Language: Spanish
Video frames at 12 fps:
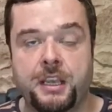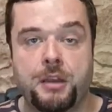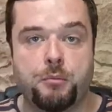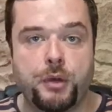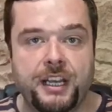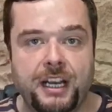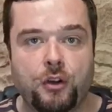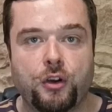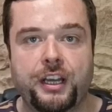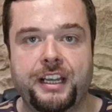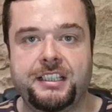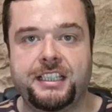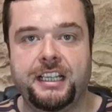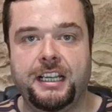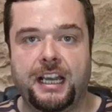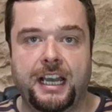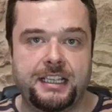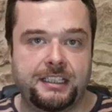Pueden
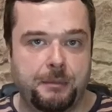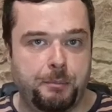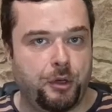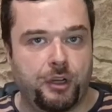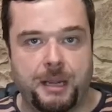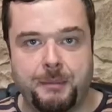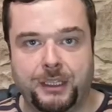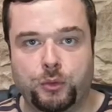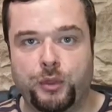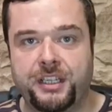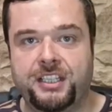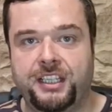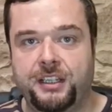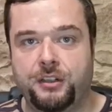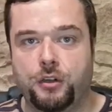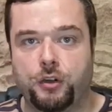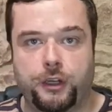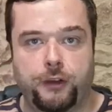acogerse a este programa
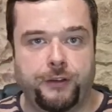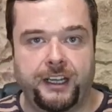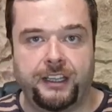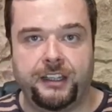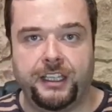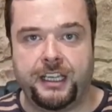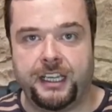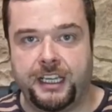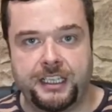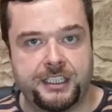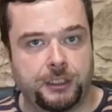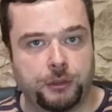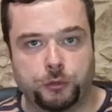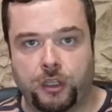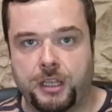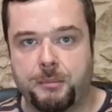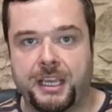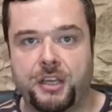turístico que ofrece el Instituto
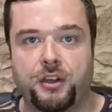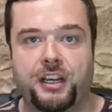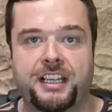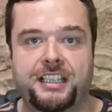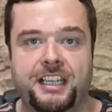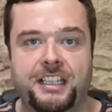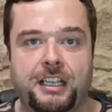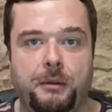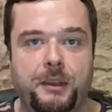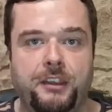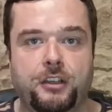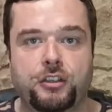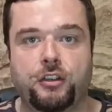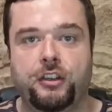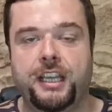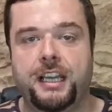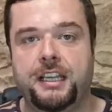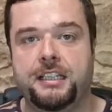de Mayores y Servicios
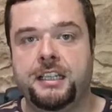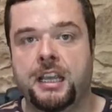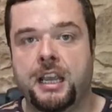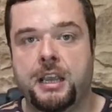Sociales,